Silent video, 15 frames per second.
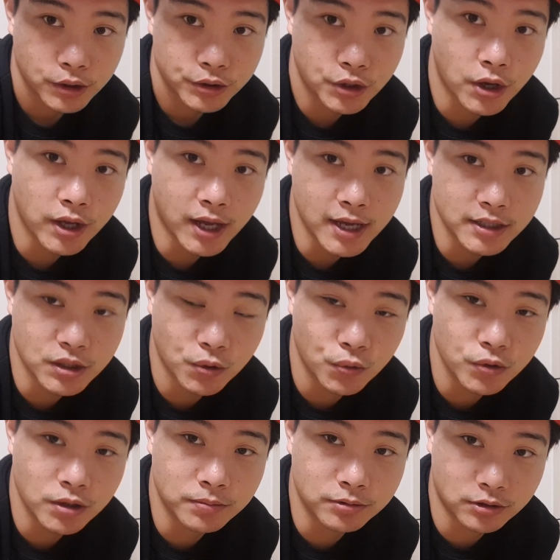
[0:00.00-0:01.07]
저희가 이제
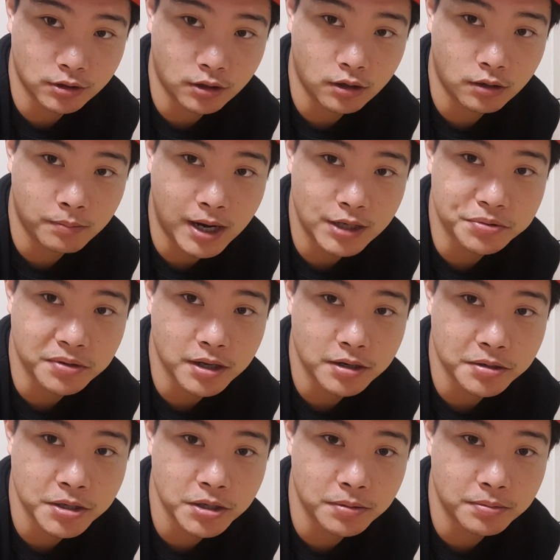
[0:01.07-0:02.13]
오늘부터
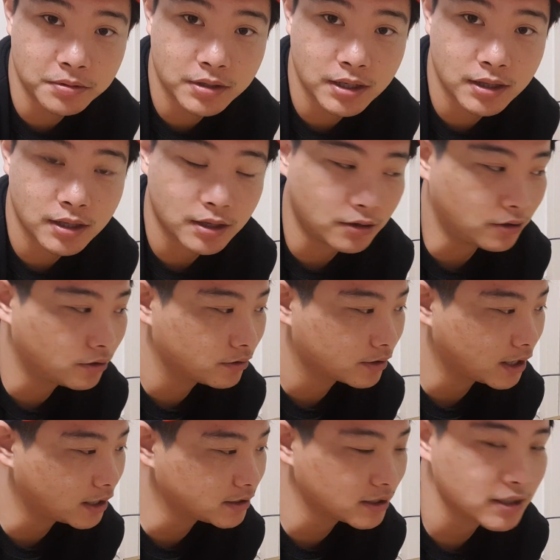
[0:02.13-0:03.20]
말조개를 키워볼 텐데요.
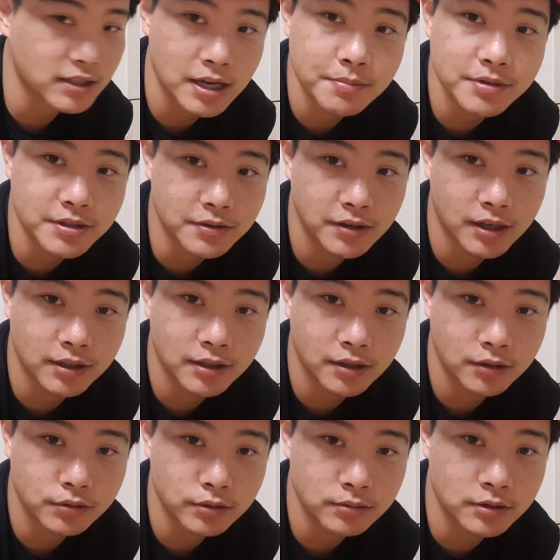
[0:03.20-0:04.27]
굉장히 재밌을 것
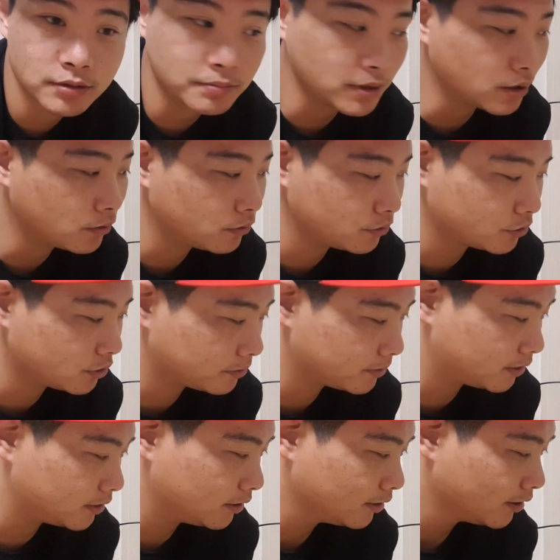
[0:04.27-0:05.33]
같아요. 좀 흥미로운
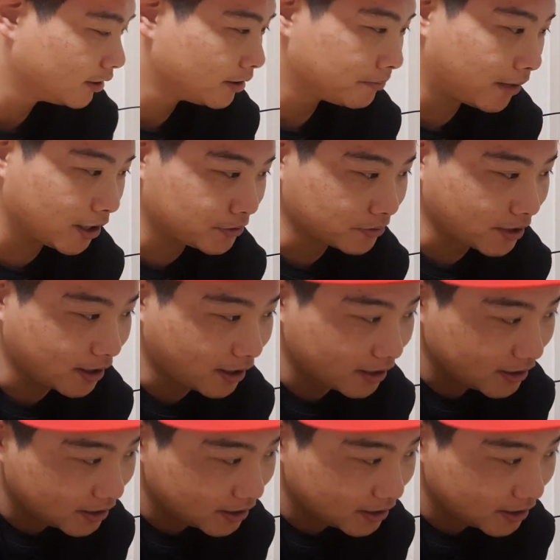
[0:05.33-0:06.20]
점은 말조개가